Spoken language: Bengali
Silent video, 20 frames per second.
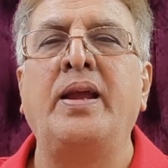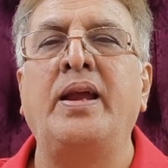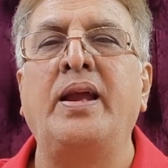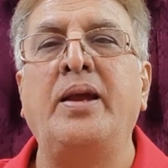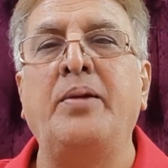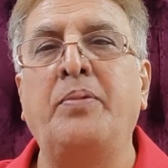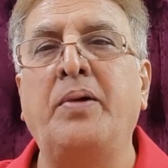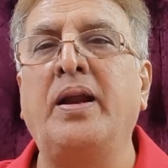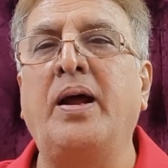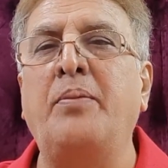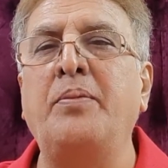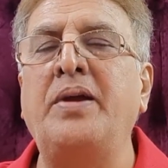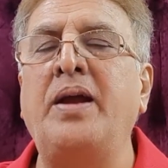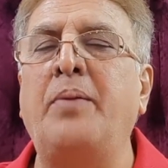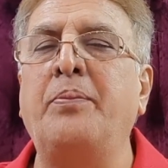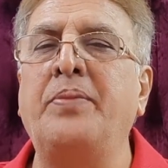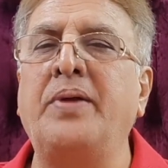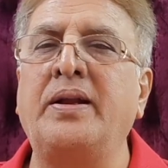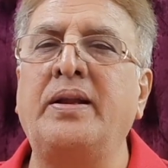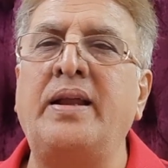এবার আমি
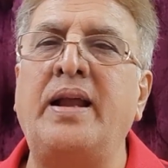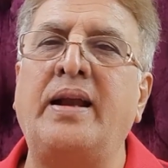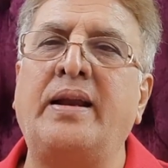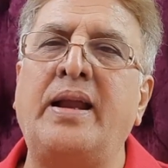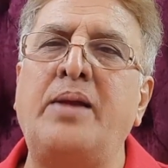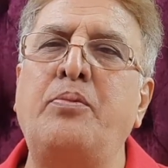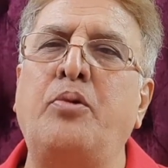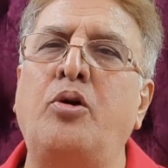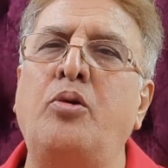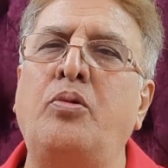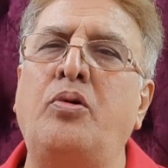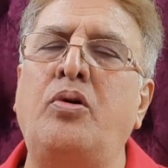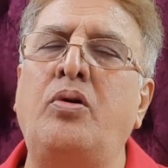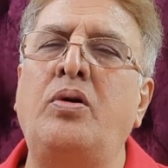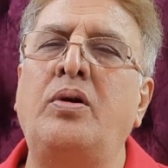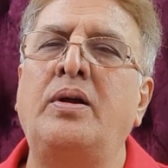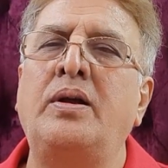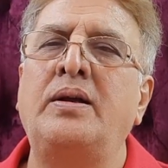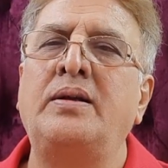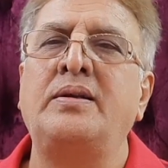আপনাদের এটাই বলবো
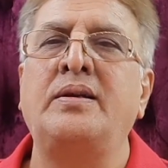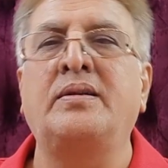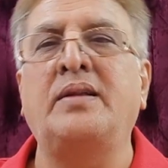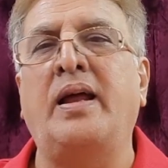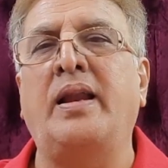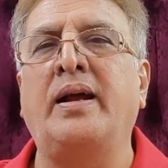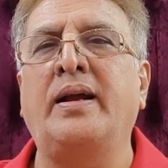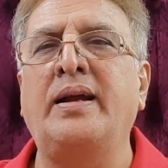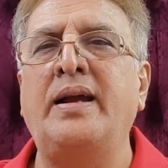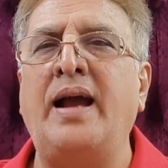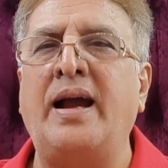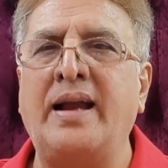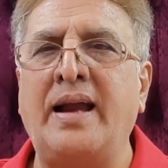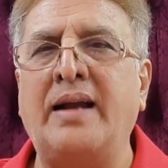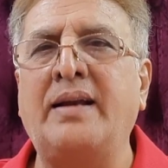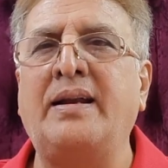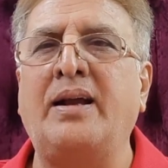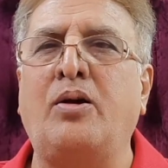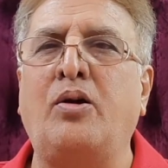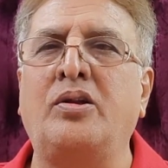যে তার আগে আগে
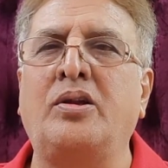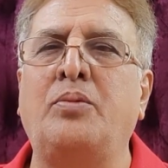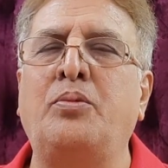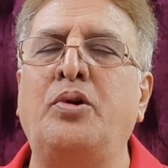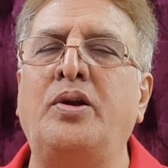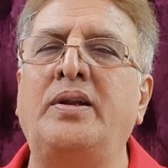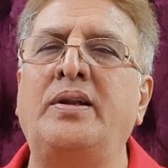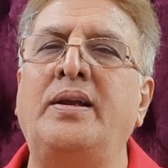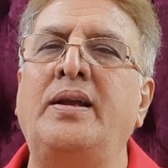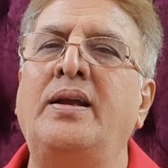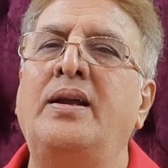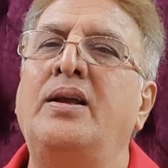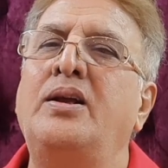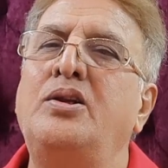একটা কথা বলে দিই